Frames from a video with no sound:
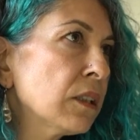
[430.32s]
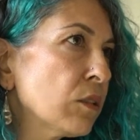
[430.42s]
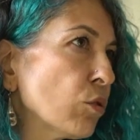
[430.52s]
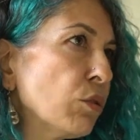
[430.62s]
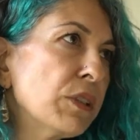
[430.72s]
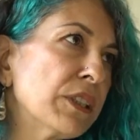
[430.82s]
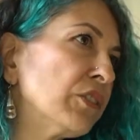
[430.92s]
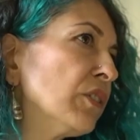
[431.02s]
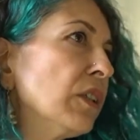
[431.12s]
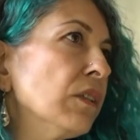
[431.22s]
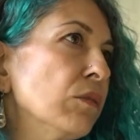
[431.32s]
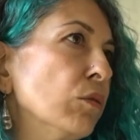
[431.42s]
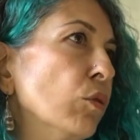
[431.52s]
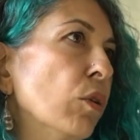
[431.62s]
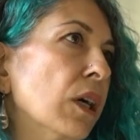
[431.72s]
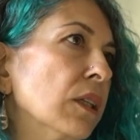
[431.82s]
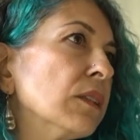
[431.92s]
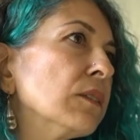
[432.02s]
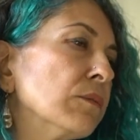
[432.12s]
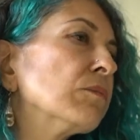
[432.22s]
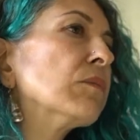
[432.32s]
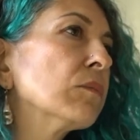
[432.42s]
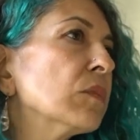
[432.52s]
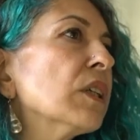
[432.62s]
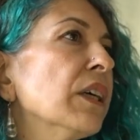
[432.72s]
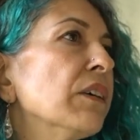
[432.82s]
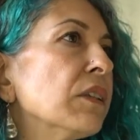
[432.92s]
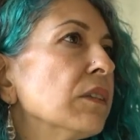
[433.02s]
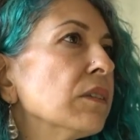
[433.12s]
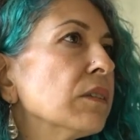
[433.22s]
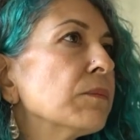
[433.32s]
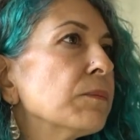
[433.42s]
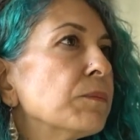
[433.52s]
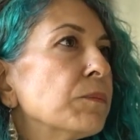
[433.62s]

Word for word: son derece Belli bir kalıba doğal. sığdırmıyorsunuz. Evet. Böyle bir büyük